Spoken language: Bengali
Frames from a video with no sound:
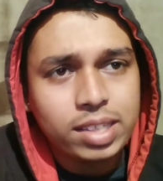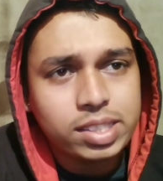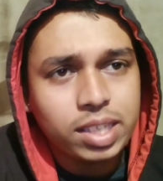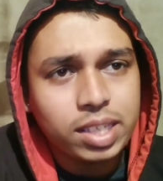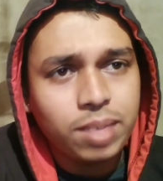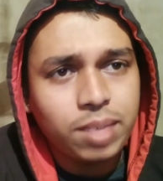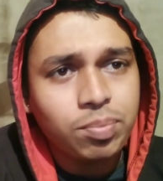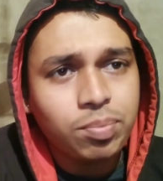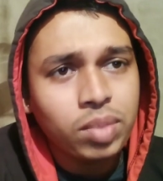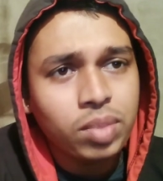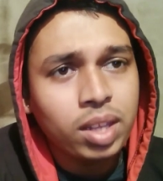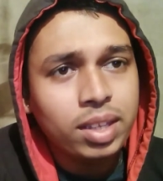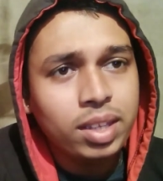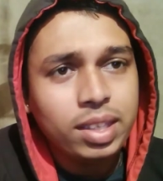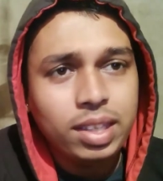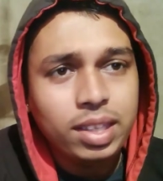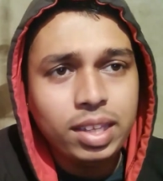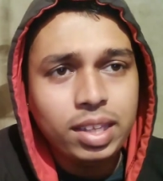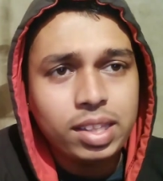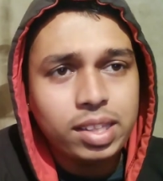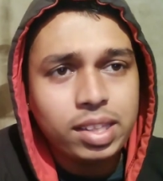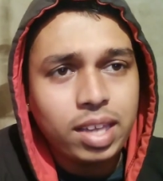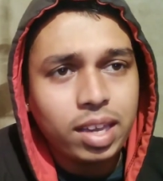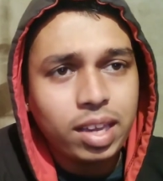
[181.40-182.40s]
আসে
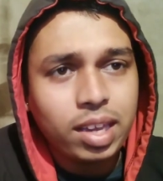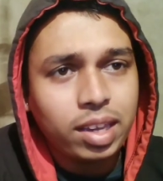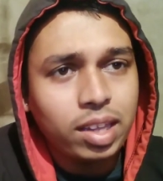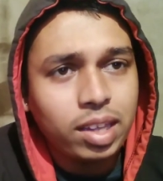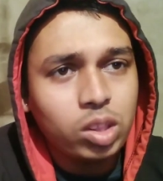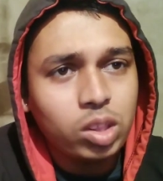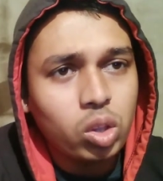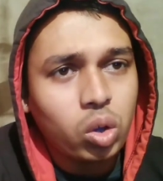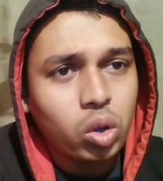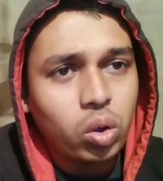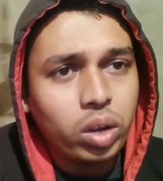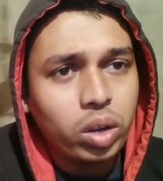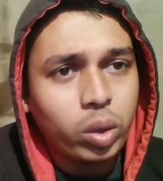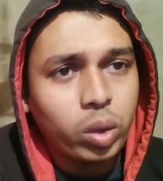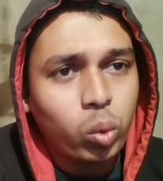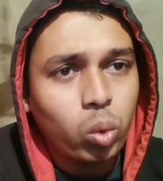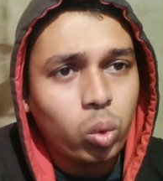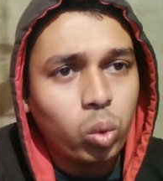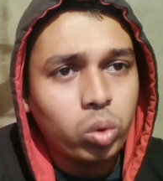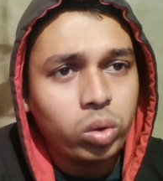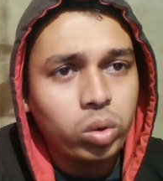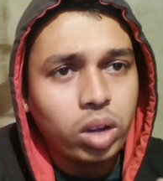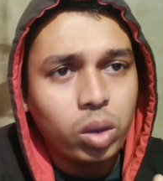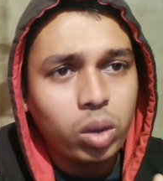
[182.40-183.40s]
ঈদকে কেন্দ্র করে
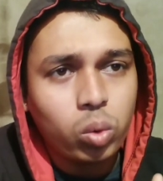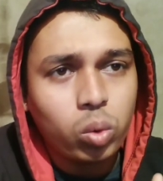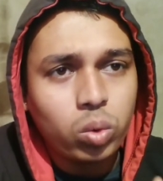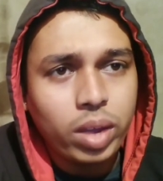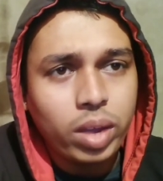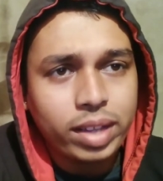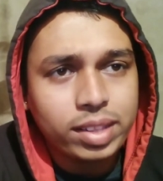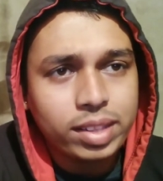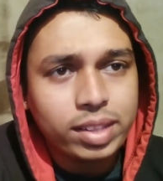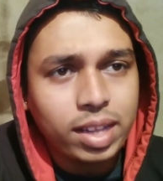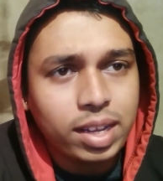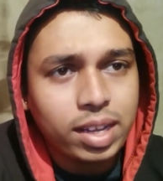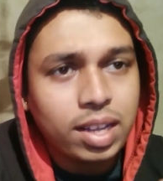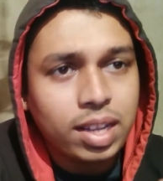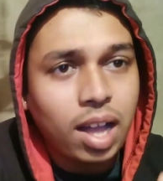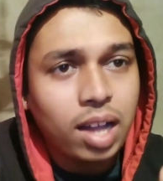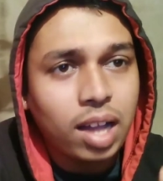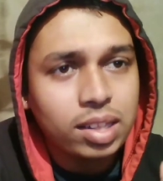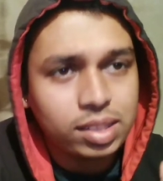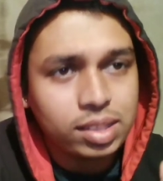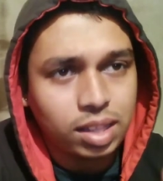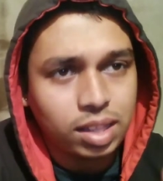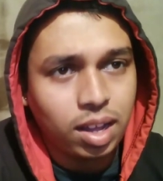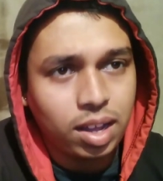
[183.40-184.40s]
কোনো না কোনো একটা
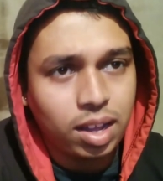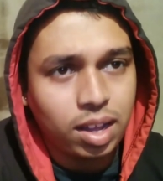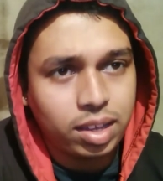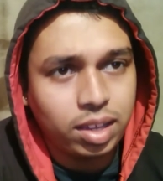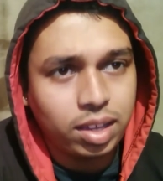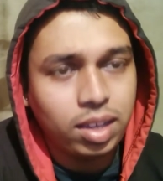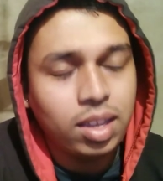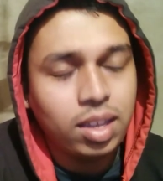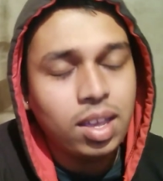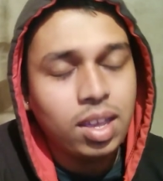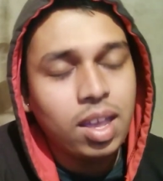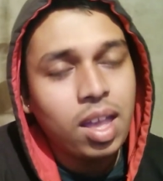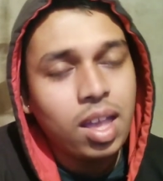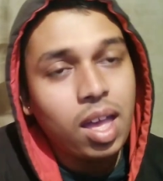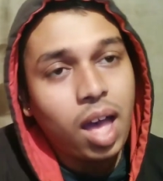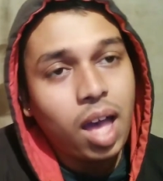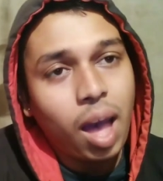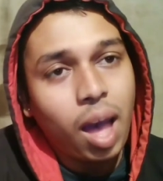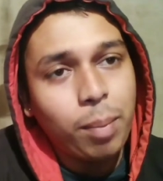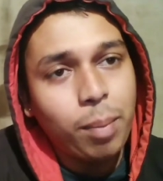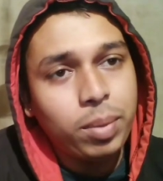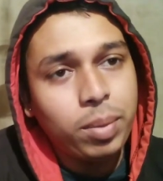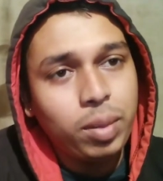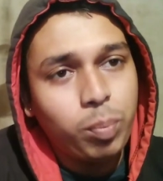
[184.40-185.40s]
গান থাকে
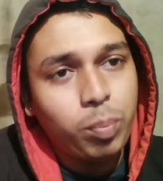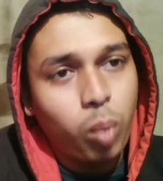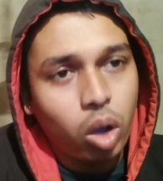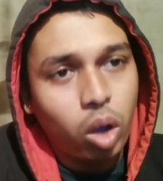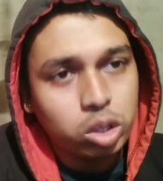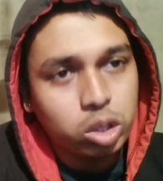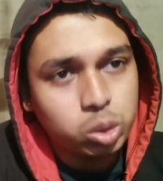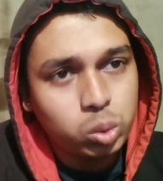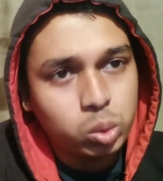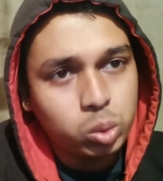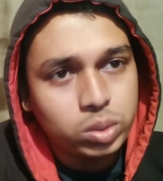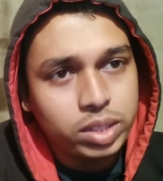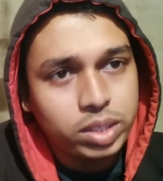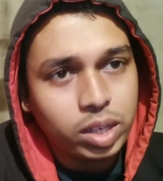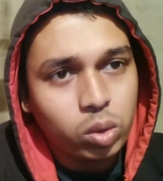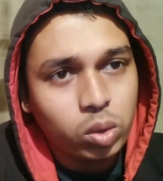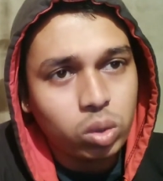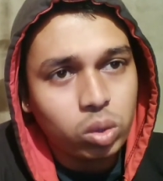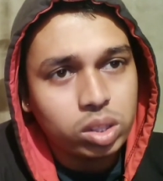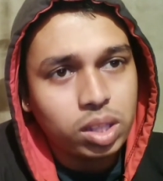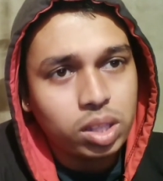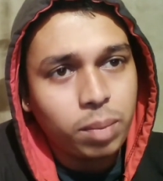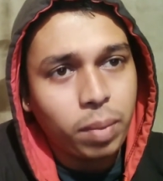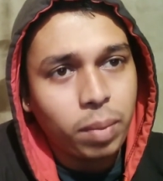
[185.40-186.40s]
আপনি বস টু চেক
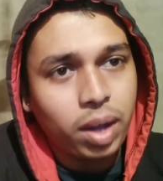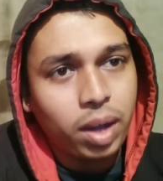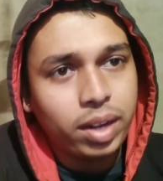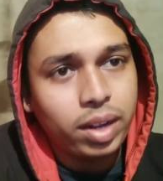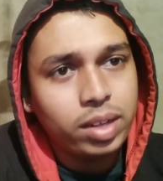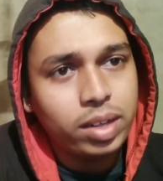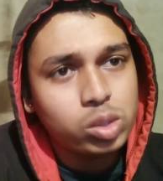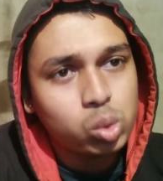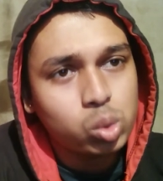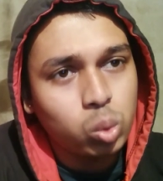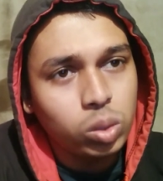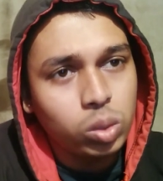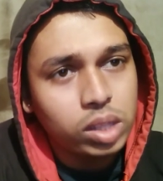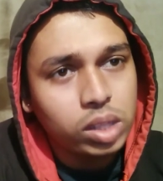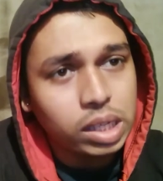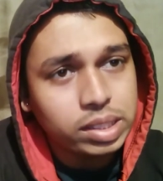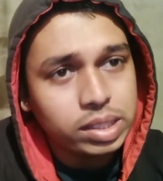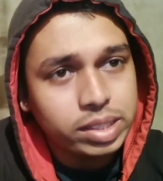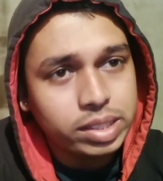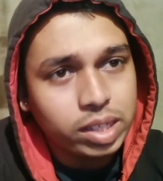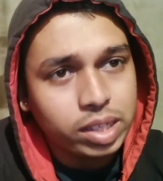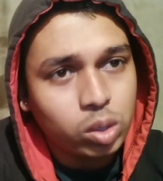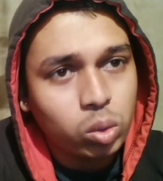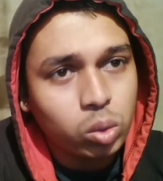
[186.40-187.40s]
করতে পারেন
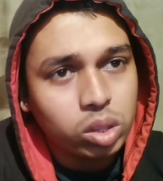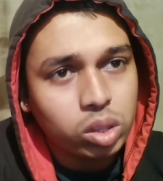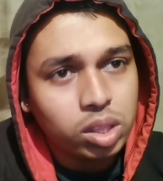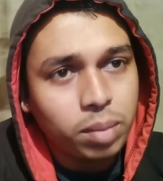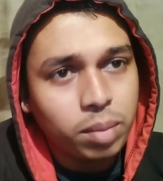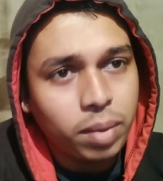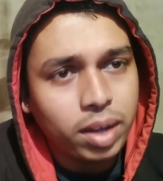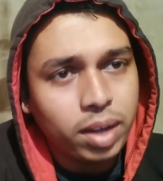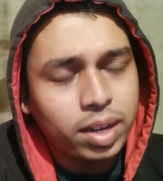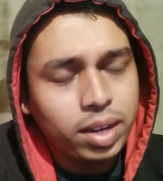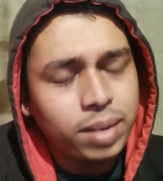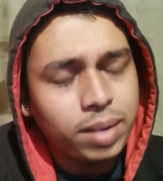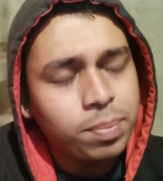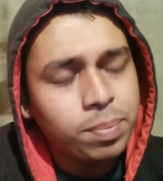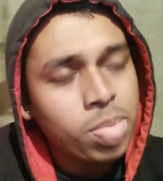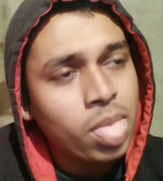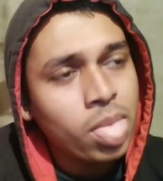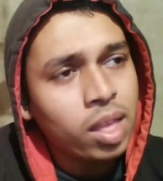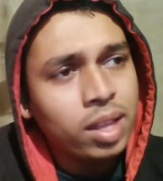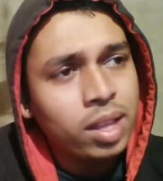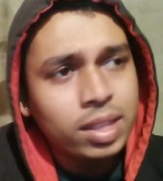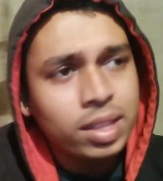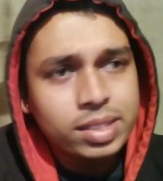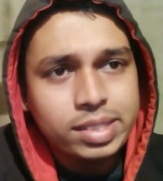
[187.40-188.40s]
সুলতান চেক করতে পারেন
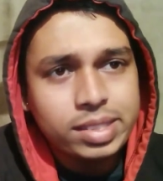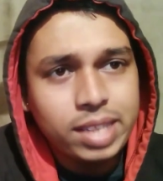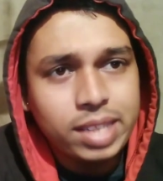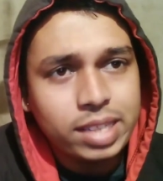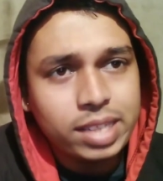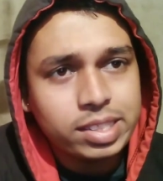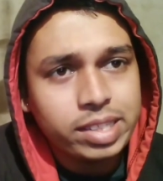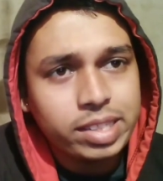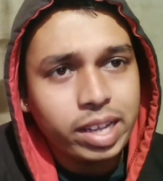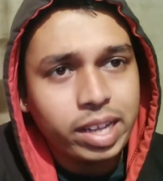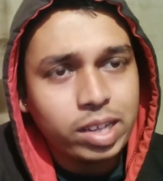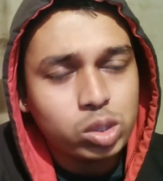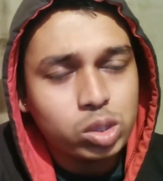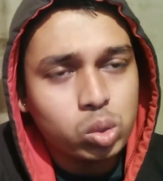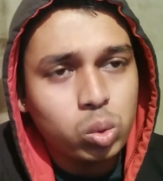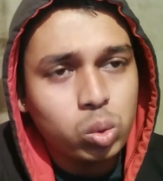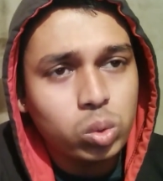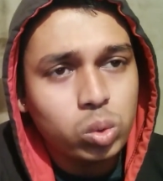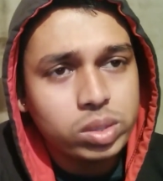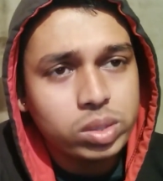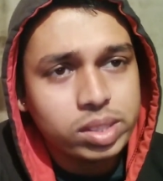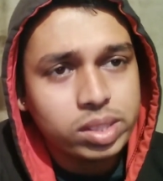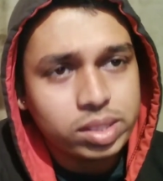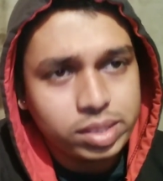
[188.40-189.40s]
শেষ থেকে
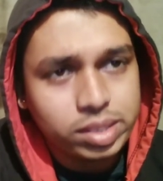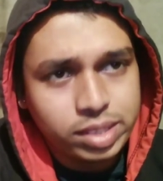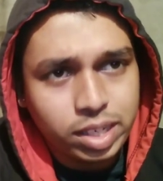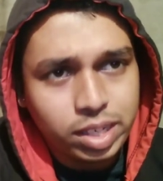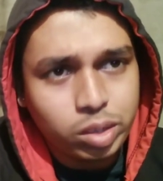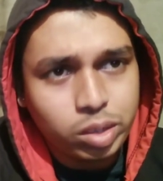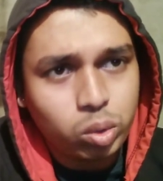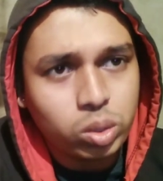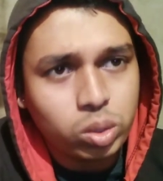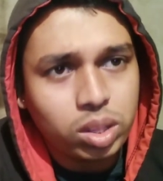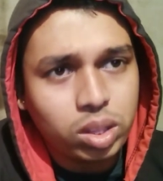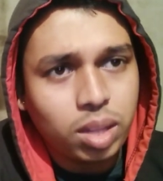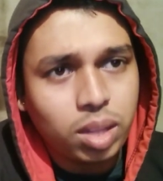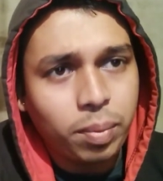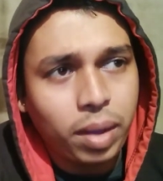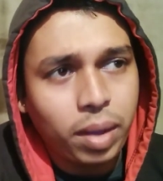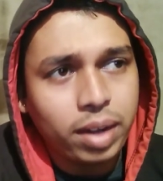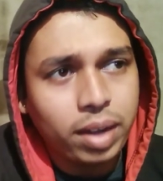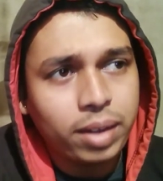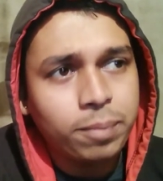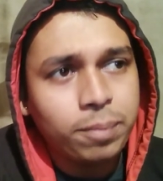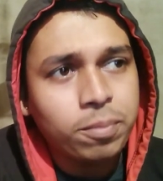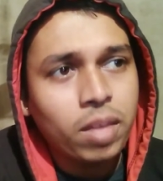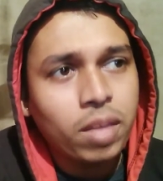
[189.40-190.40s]
শুরু চেক করতে
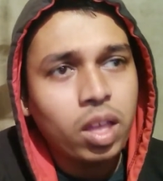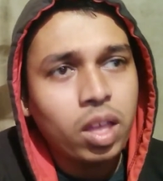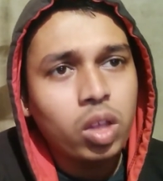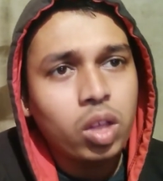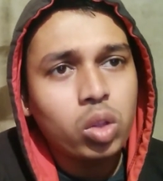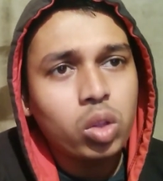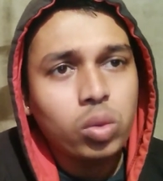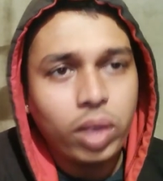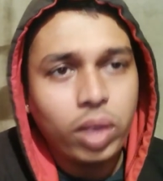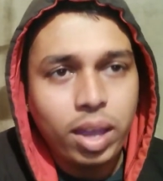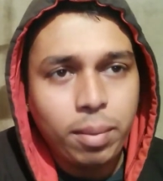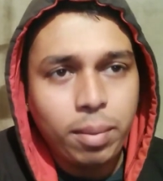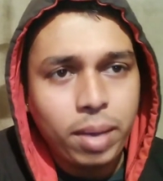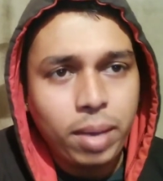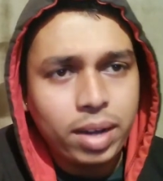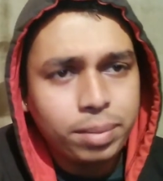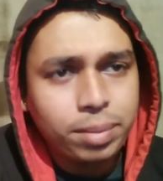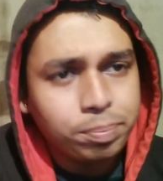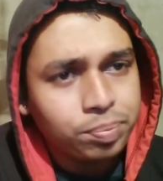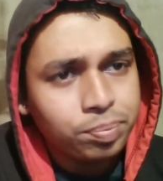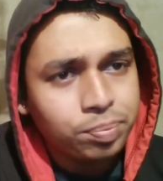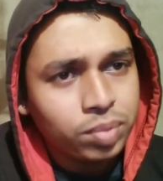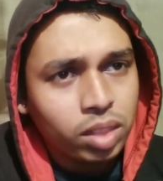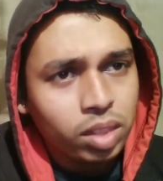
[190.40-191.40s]
পারেন তো এবার
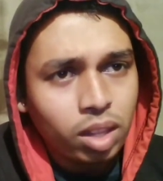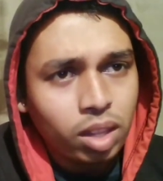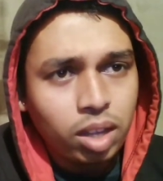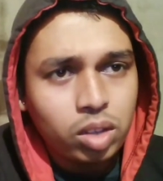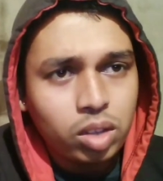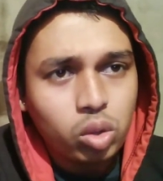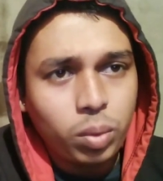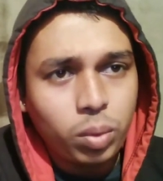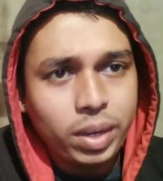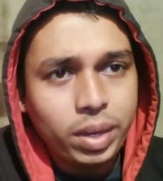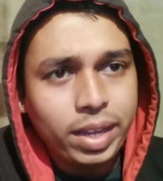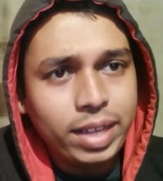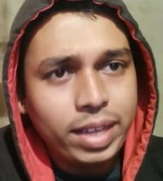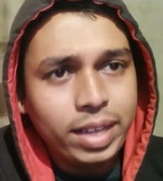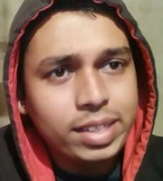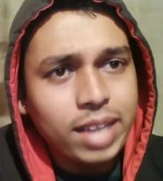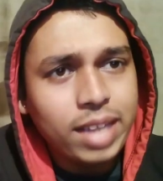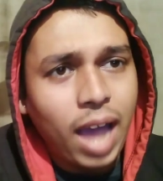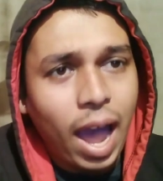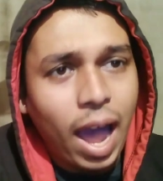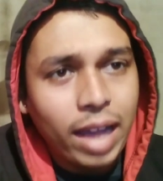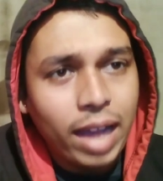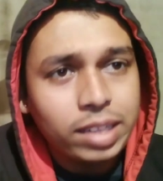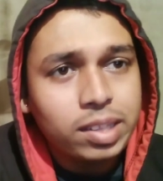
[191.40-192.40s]
তোমার এই
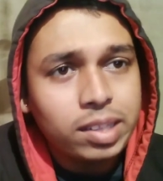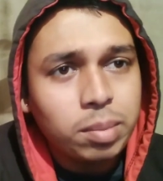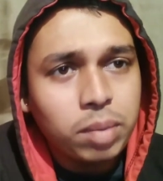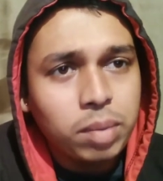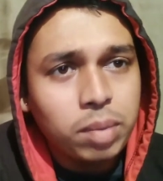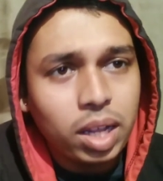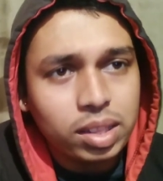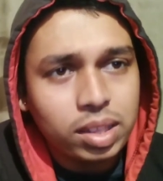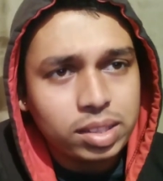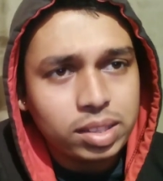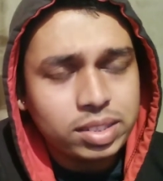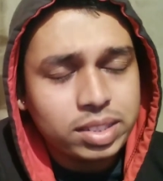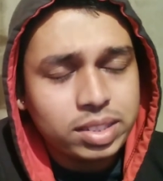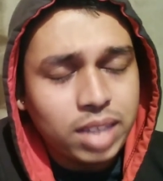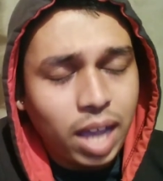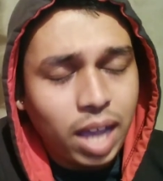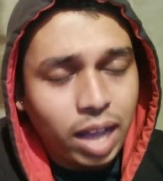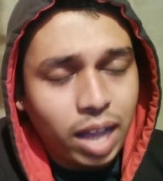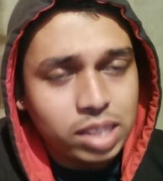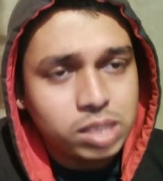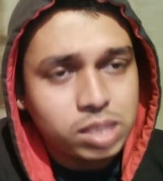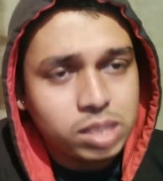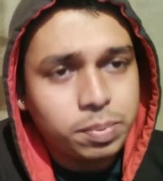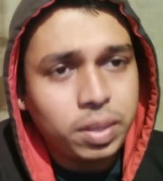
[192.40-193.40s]
যে আইটেম গান যে
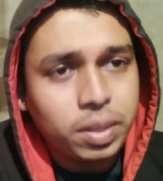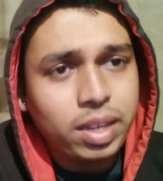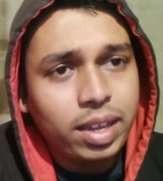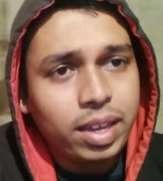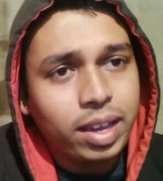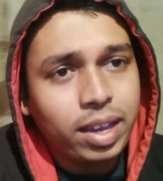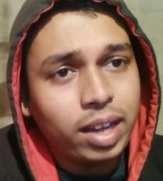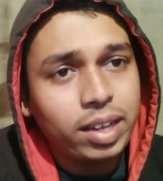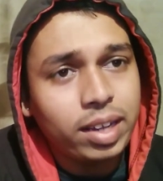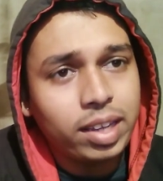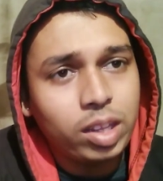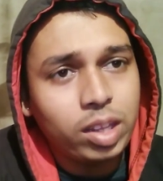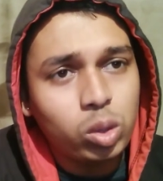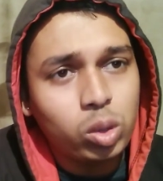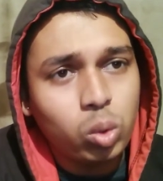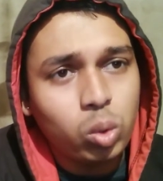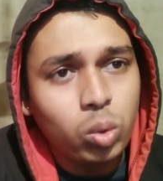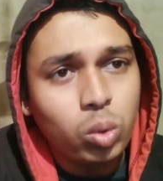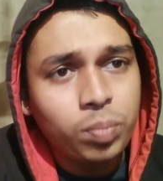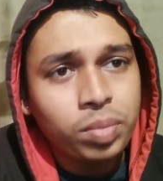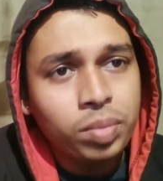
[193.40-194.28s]
আসবে এখানে কিন্তু